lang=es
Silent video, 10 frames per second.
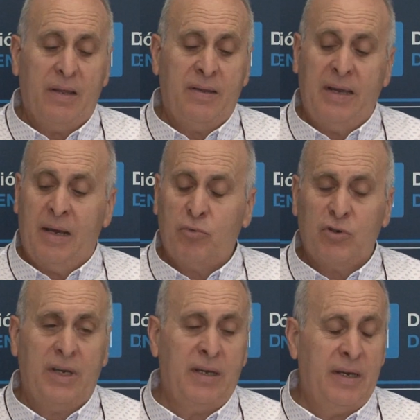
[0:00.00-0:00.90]
ya
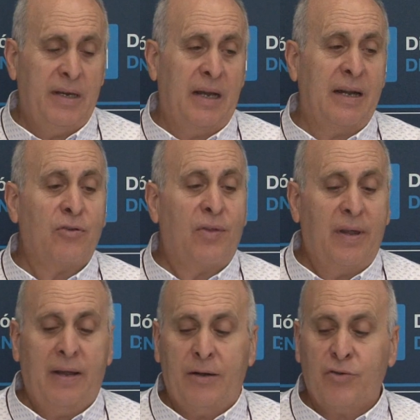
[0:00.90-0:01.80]
pues a las 12
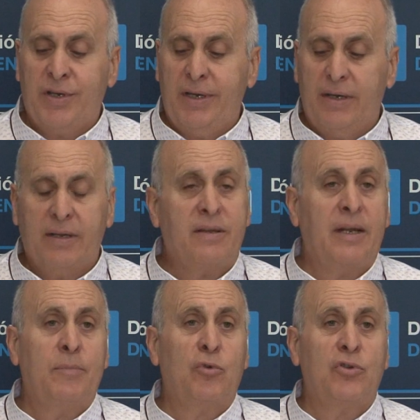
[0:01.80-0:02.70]
de la noche
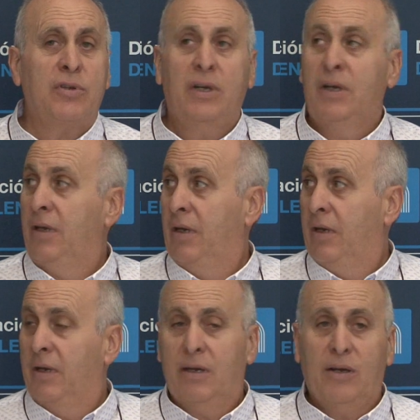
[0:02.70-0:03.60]
tenemos
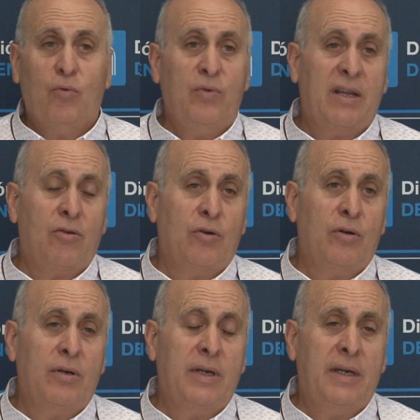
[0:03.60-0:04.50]
un
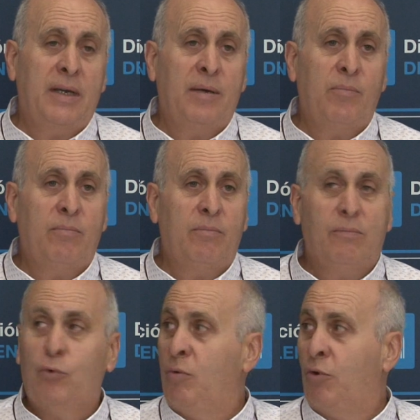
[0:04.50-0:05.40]
acto
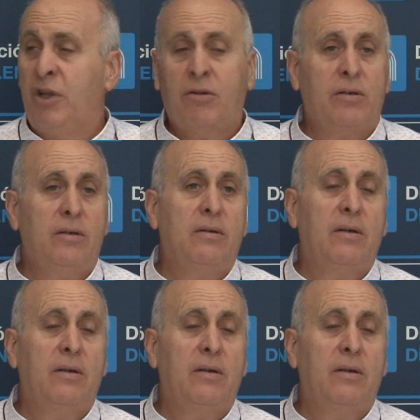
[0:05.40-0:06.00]
muy bonito,